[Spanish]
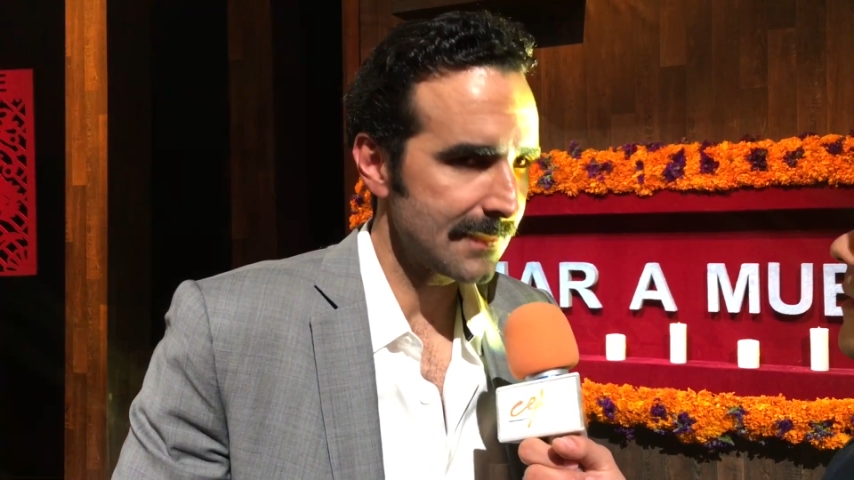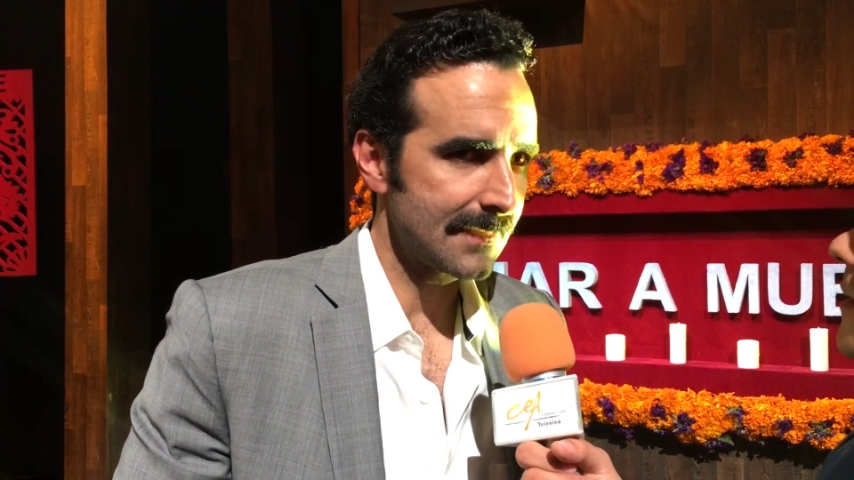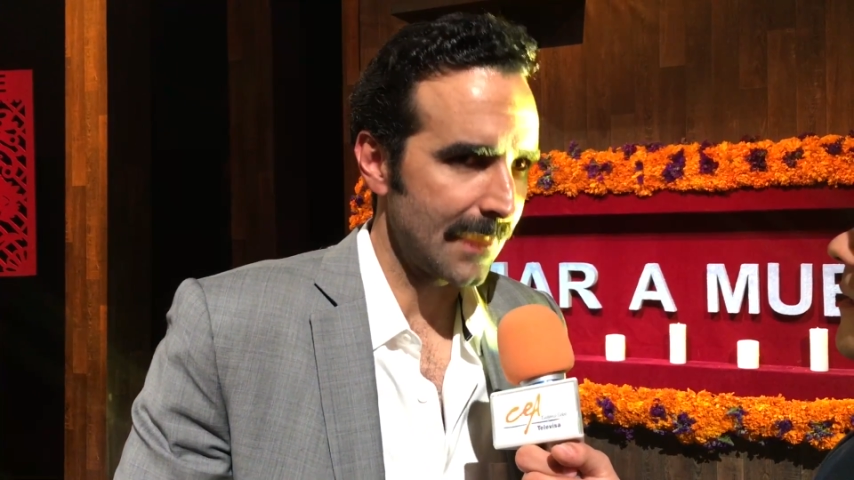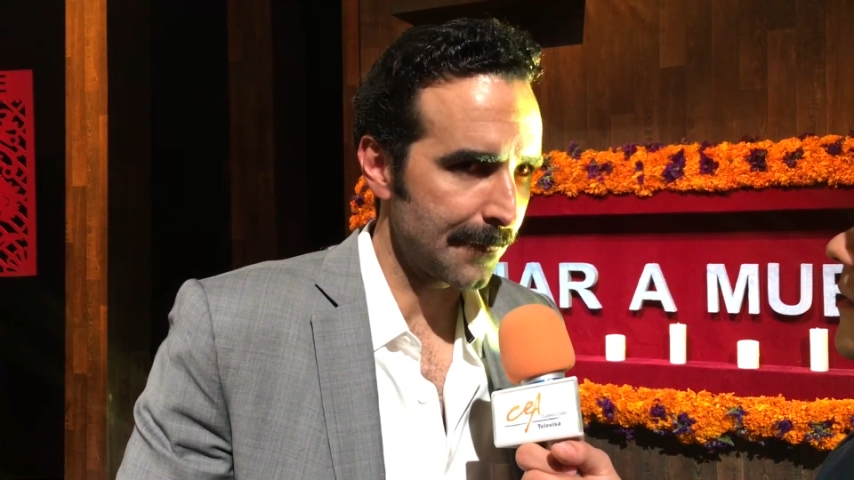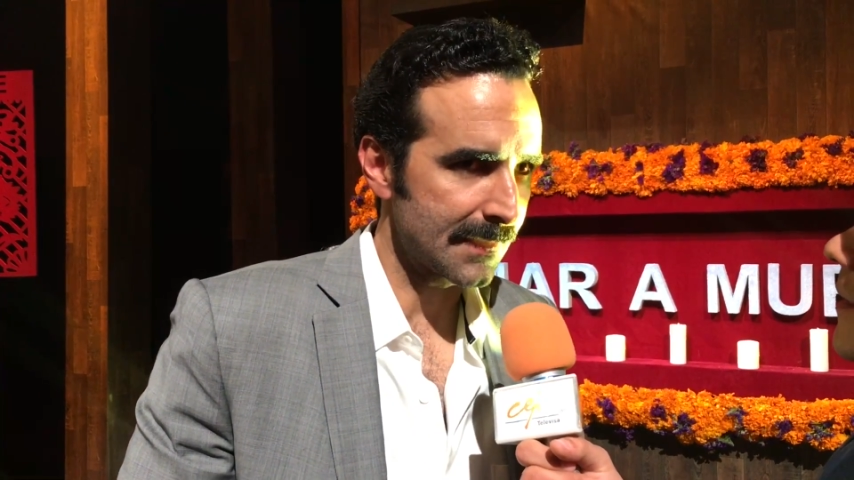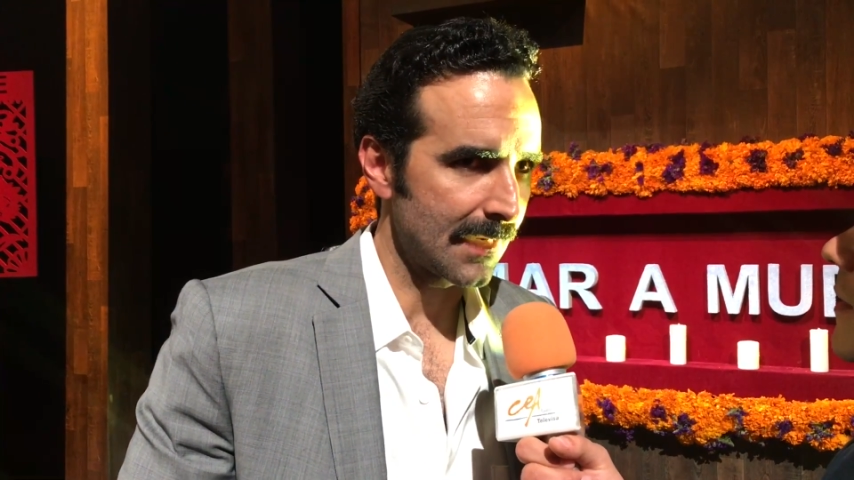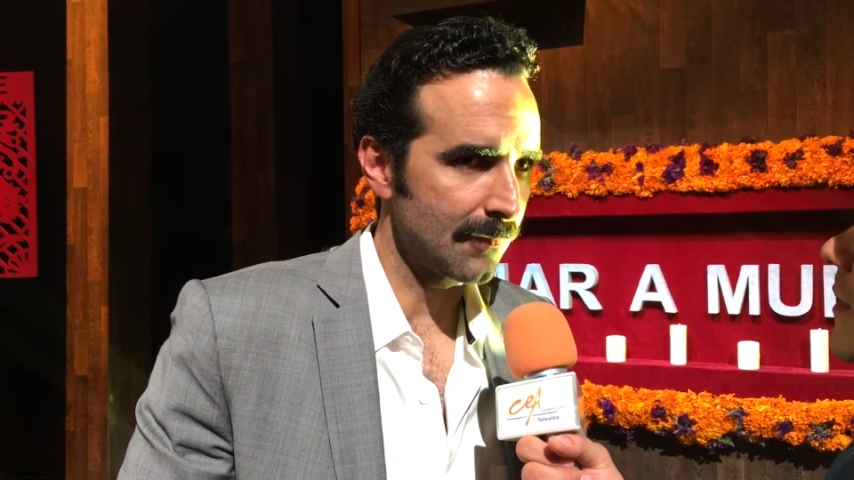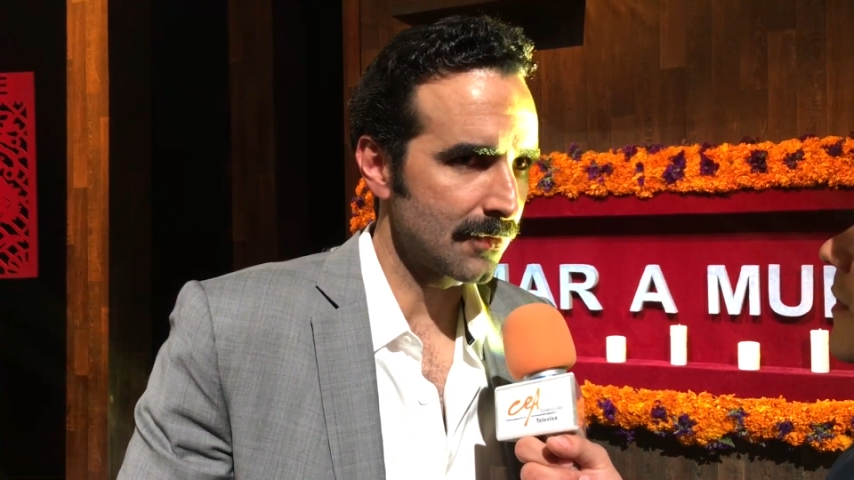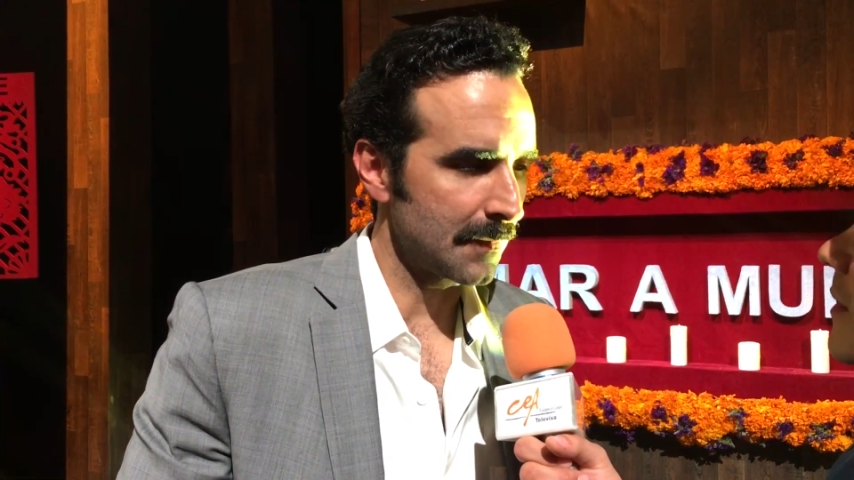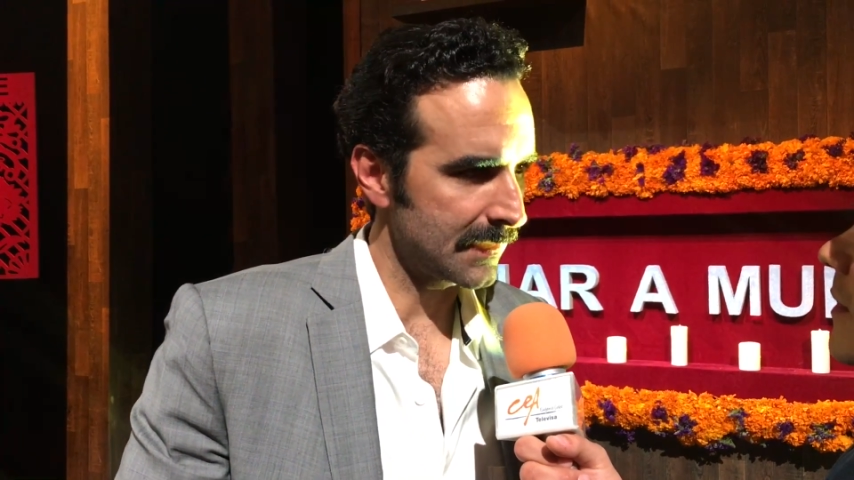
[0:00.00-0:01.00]
siempre será
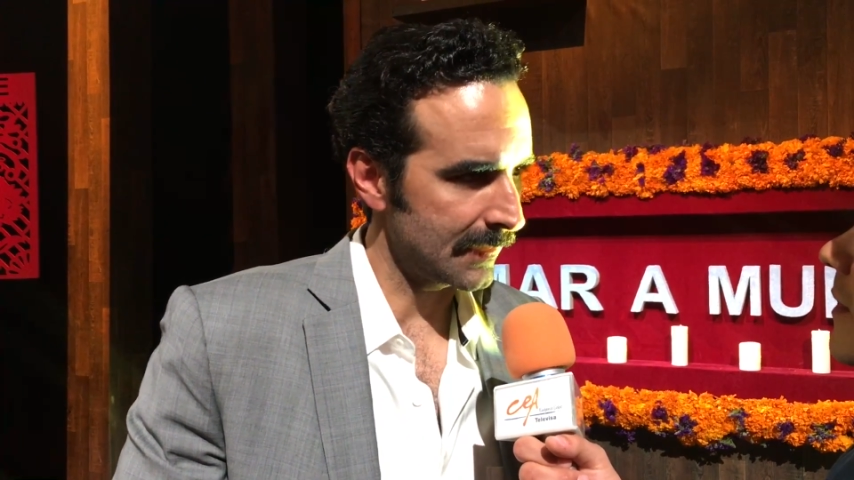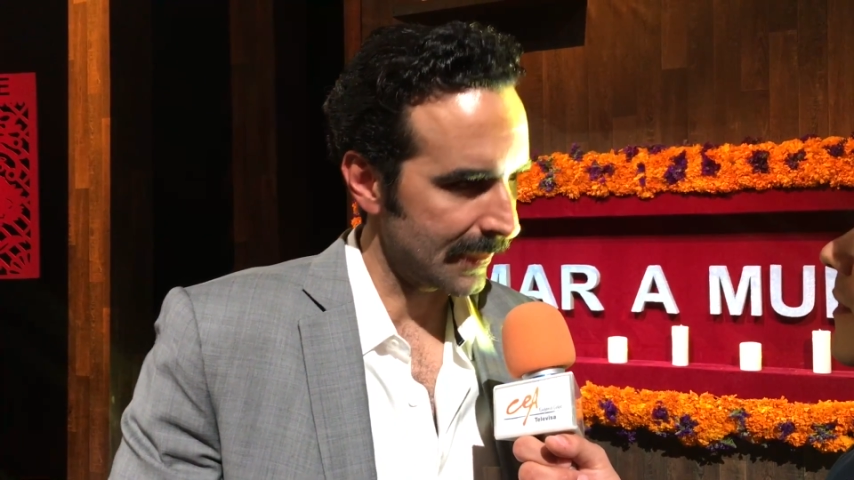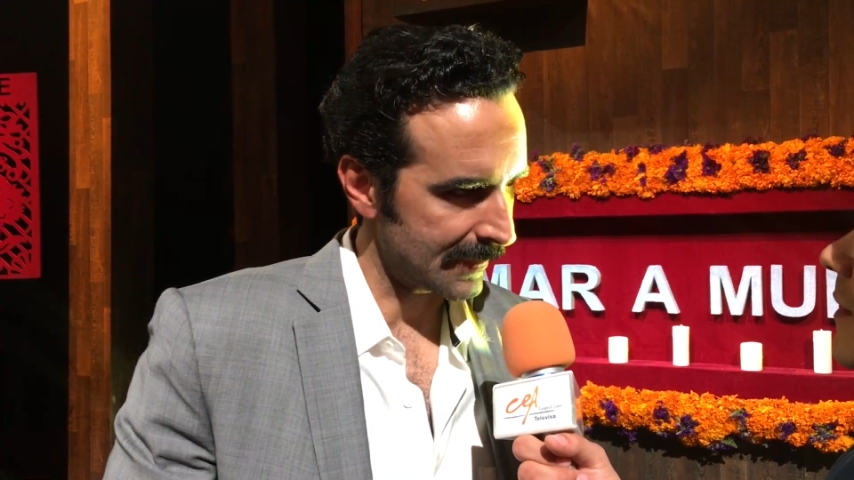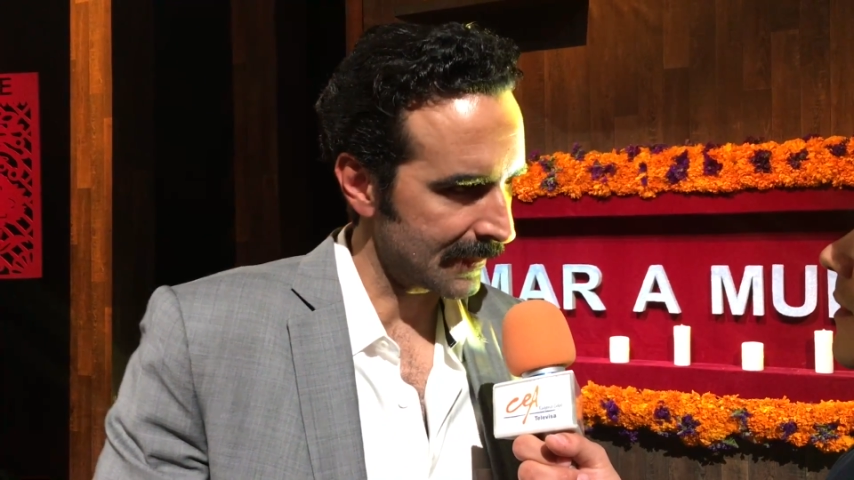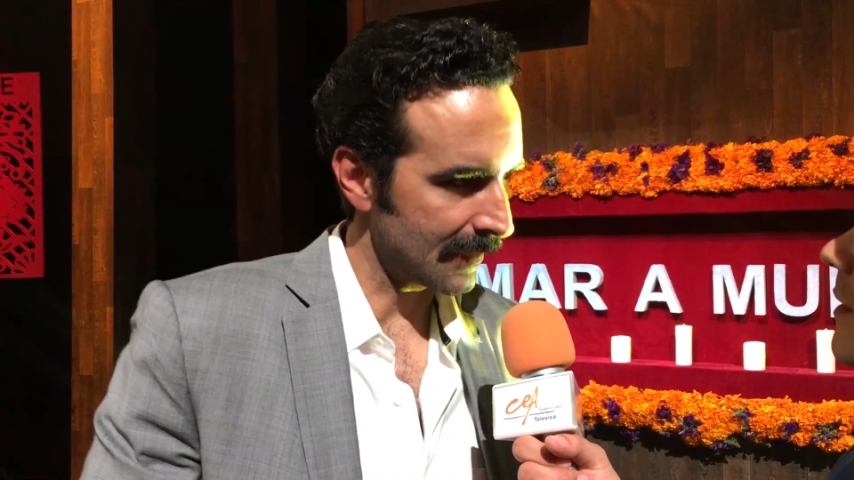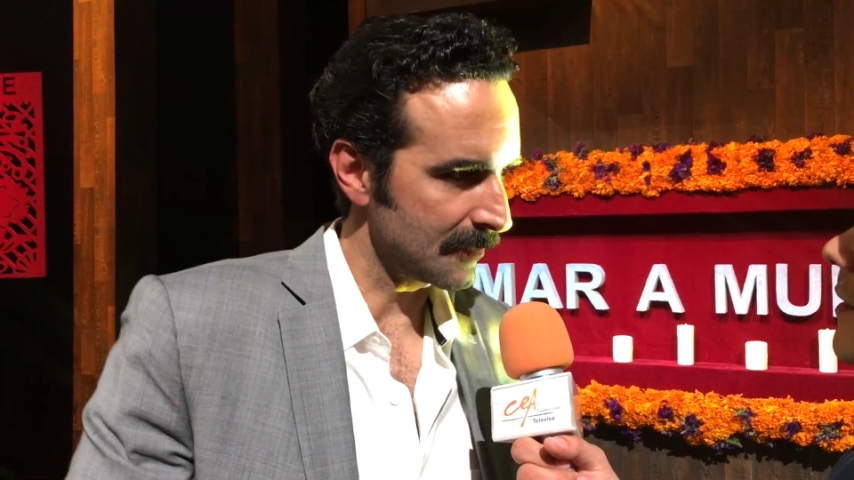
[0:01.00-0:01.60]
mucho más interesante